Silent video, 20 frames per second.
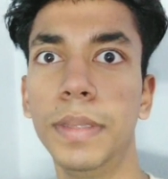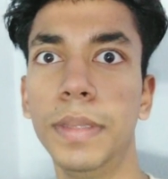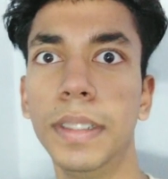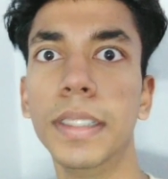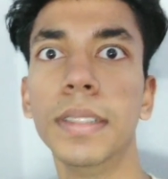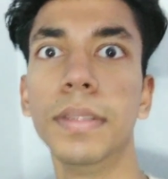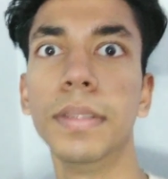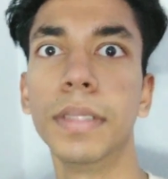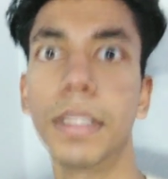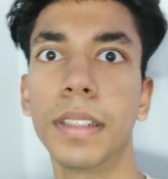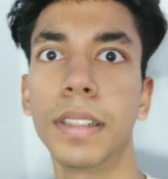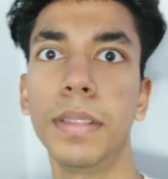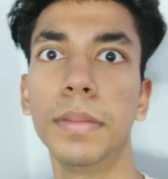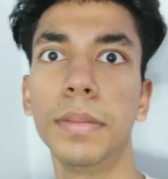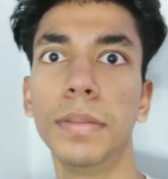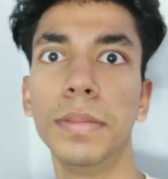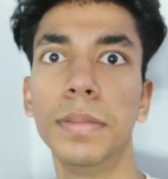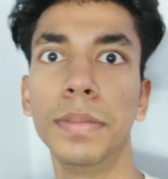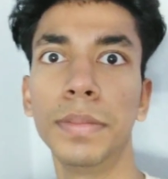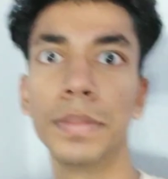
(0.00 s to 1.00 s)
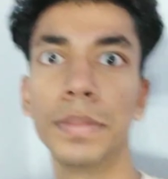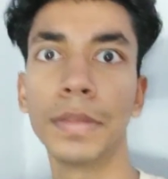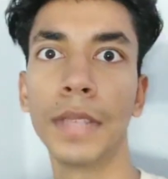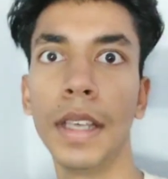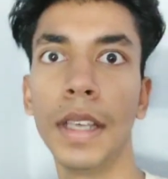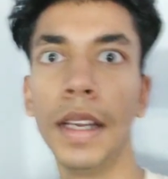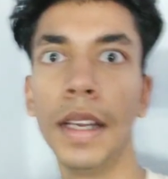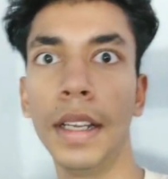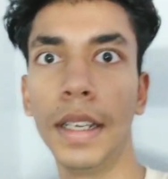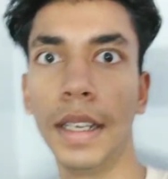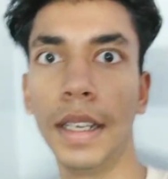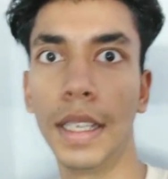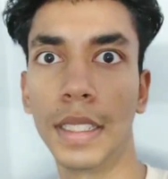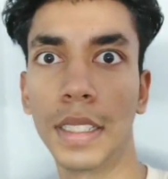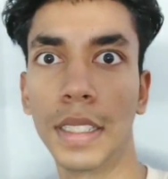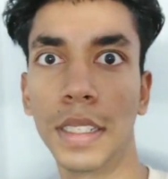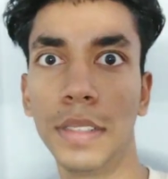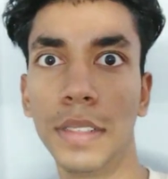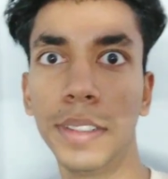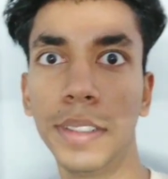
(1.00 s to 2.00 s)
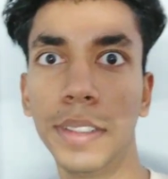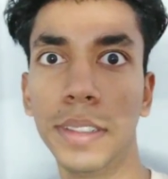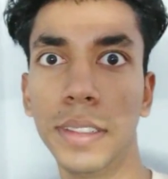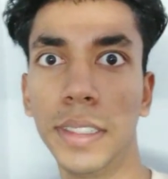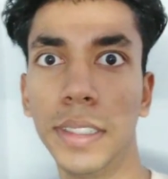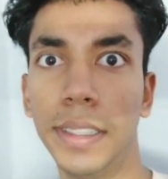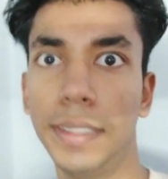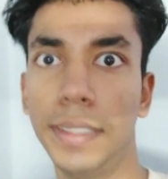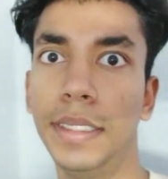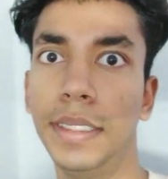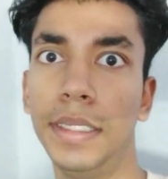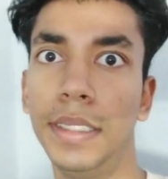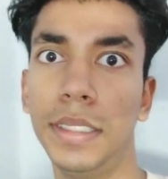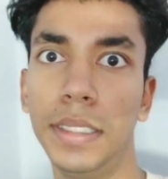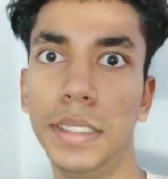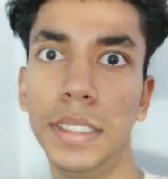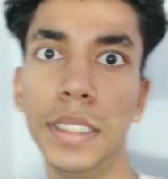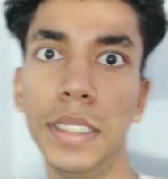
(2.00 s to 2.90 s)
मैं मतलब लाता रहूँ और ऐसी